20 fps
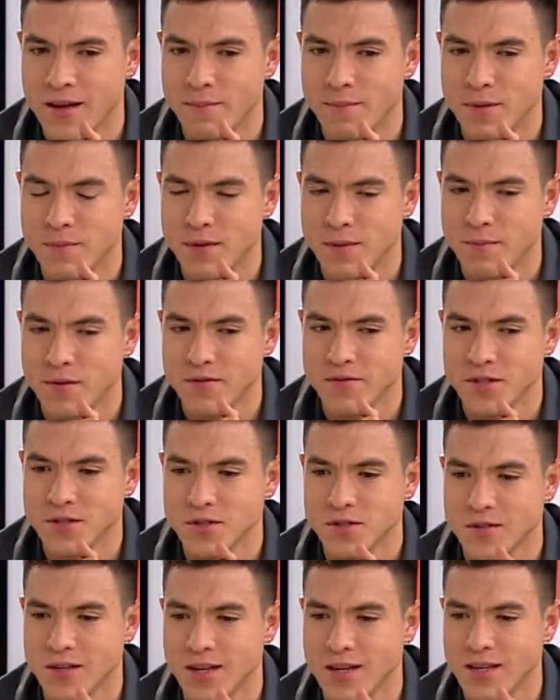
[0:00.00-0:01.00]
el primer
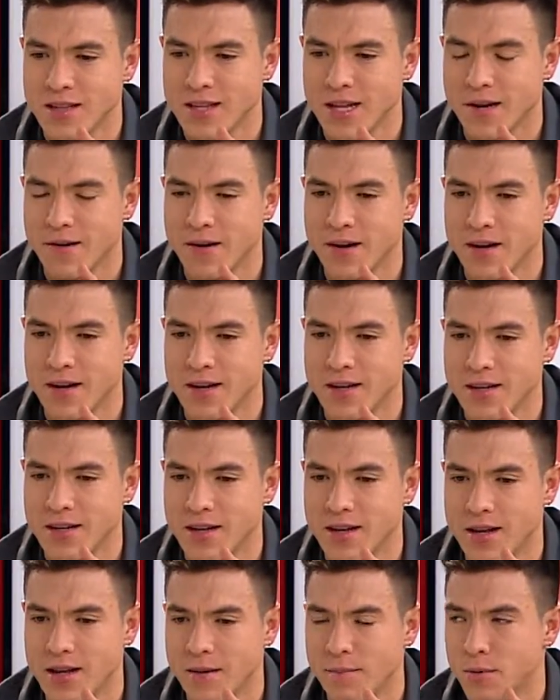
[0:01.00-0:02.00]
profesional, él trabaja en
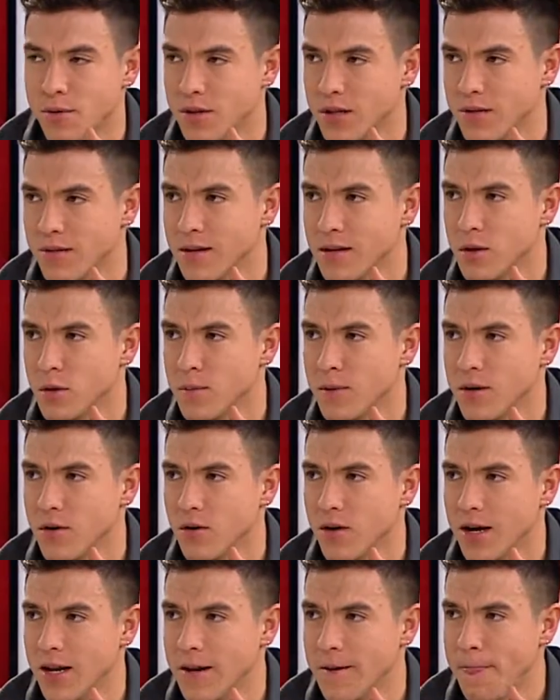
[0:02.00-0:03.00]
el área deportiva del Club El
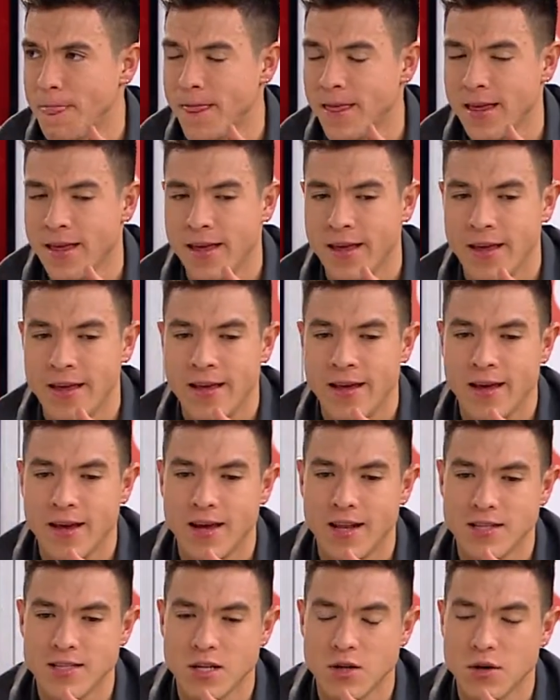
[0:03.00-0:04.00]
Nogal.
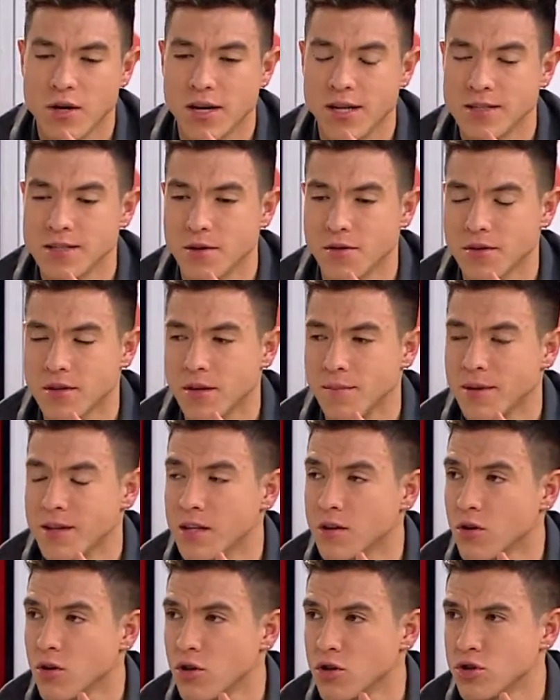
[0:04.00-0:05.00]
Él es el organizador también
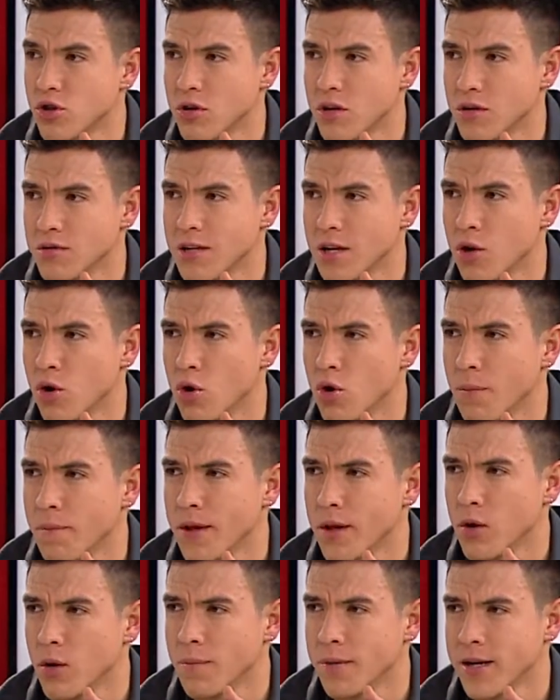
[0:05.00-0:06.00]
de todos los torneos del
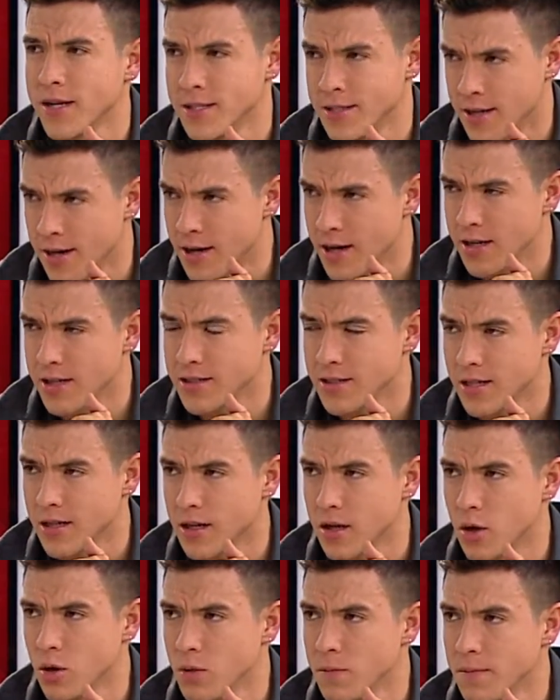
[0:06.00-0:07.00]
Colombian Open que se realiza en
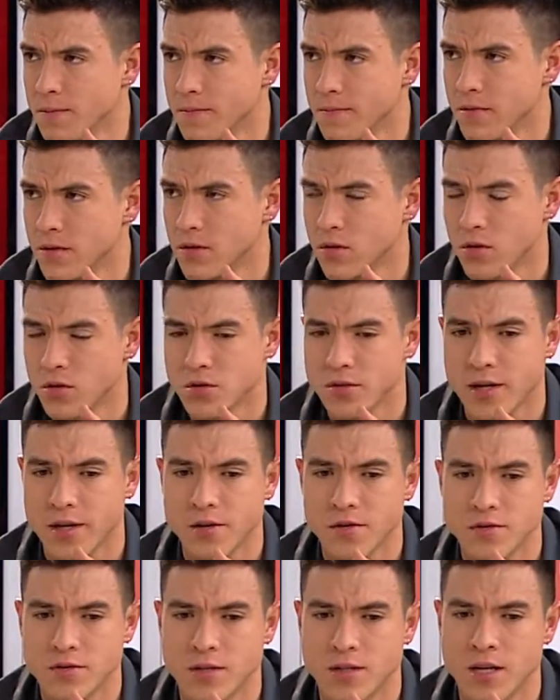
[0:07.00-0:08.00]
el club todos los
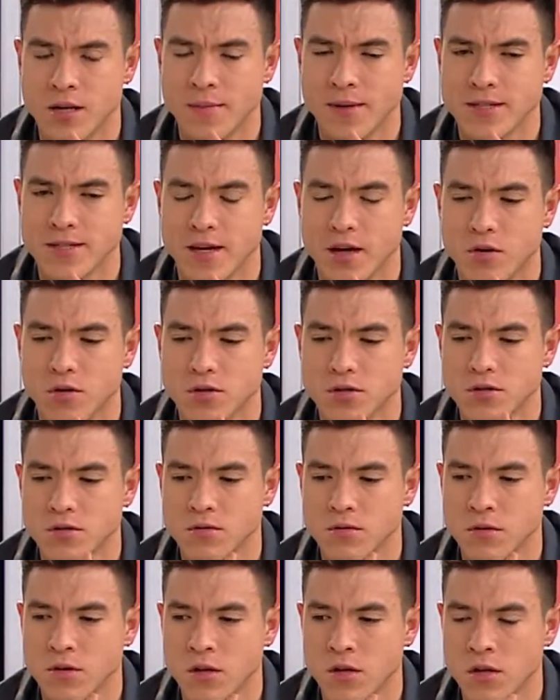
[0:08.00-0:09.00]
años, en el mes de
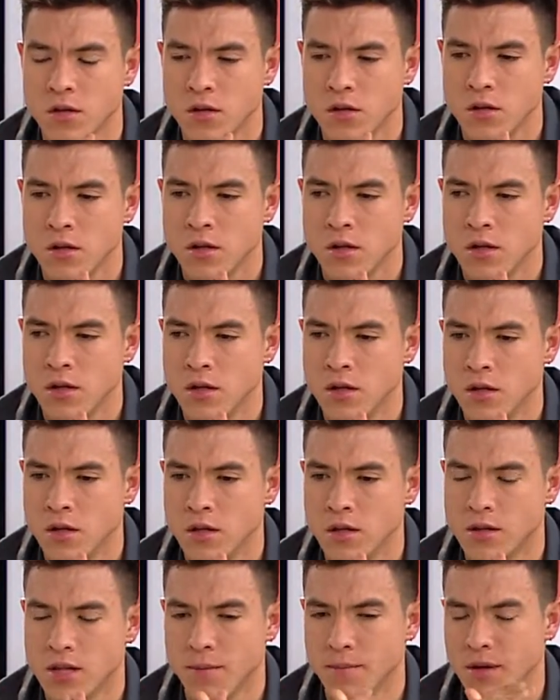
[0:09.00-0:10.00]
agosto.
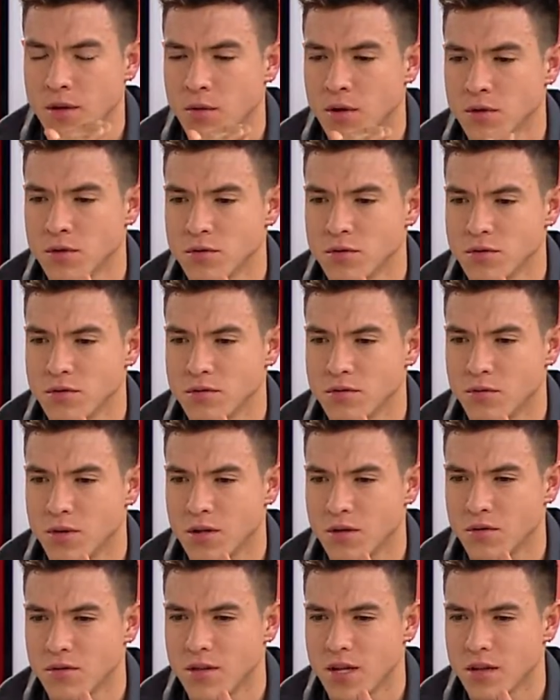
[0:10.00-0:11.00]
Y también cuando,
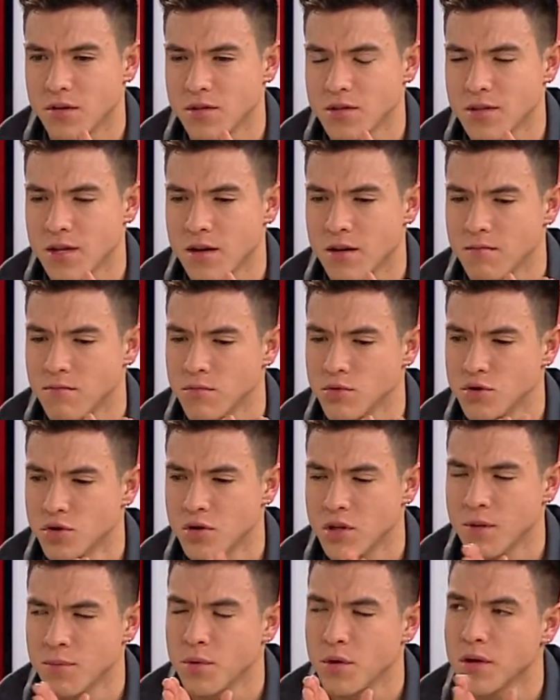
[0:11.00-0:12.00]
cuando trato de estar
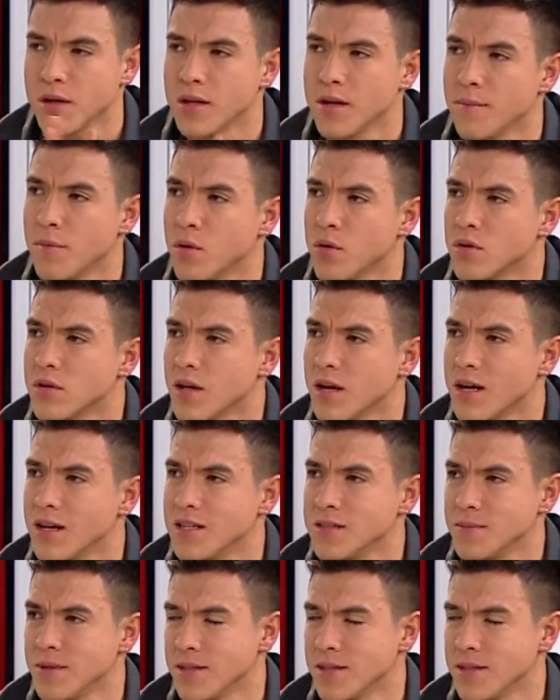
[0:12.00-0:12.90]
mucho tiempo aquí en Bogotá, él es